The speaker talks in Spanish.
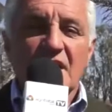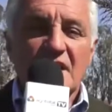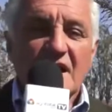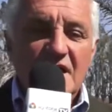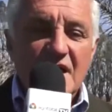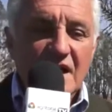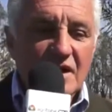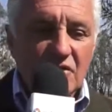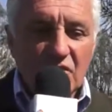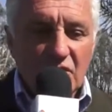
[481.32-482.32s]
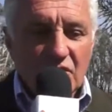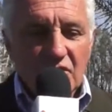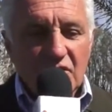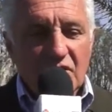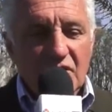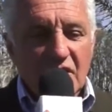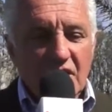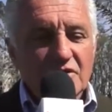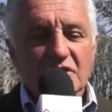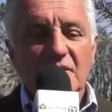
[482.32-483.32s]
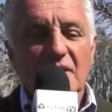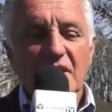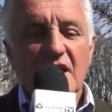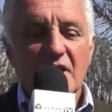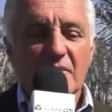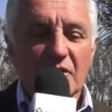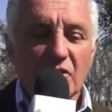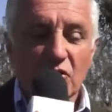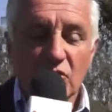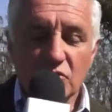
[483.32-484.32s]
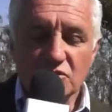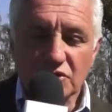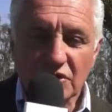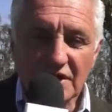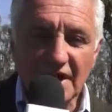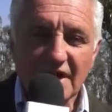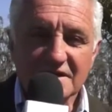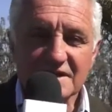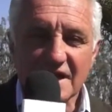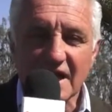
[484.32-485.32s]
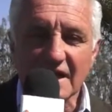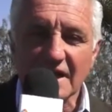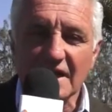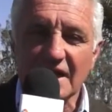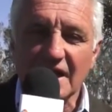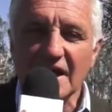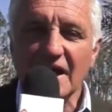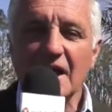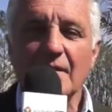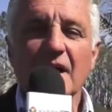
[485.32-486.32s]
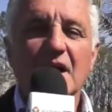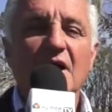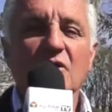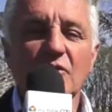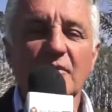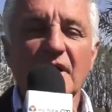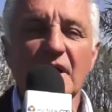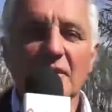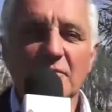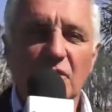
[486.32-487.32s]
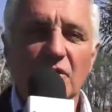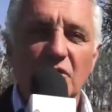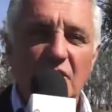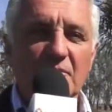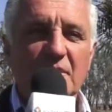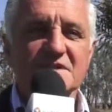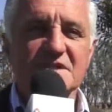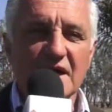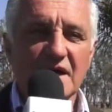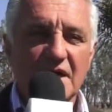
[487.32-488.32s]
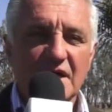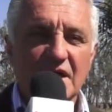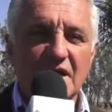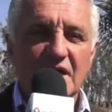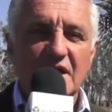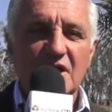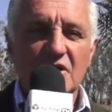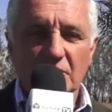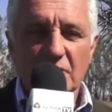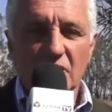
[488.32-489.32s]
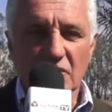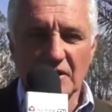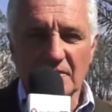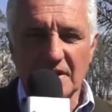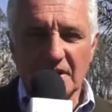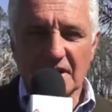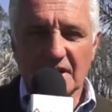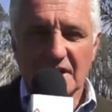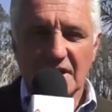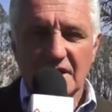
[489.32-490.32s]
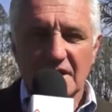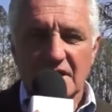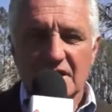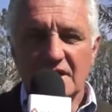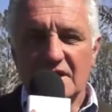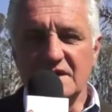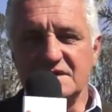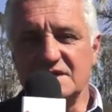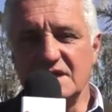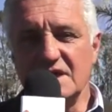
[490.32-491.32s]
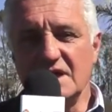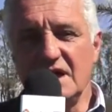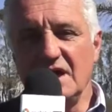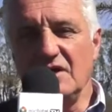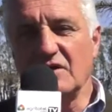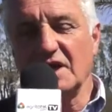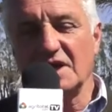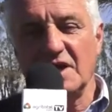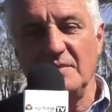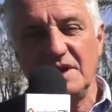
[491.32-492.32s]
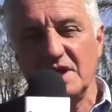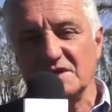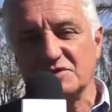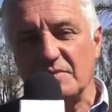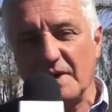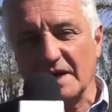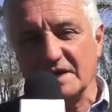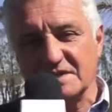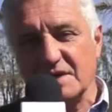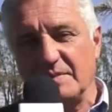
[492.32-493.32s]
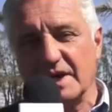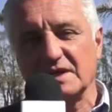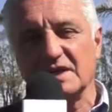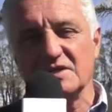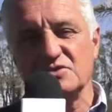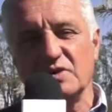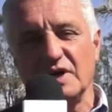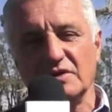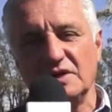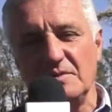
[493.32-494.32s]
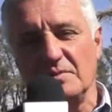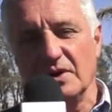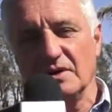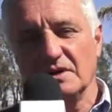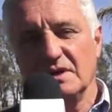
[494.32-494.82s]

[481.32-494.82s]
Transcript: Y hay algo, hay otra verdad de perogrullo, que es la de que la vaca come por lo que pesa y no por lo que mide. Y si lo que transmiten esos padres es parte de su genotipo,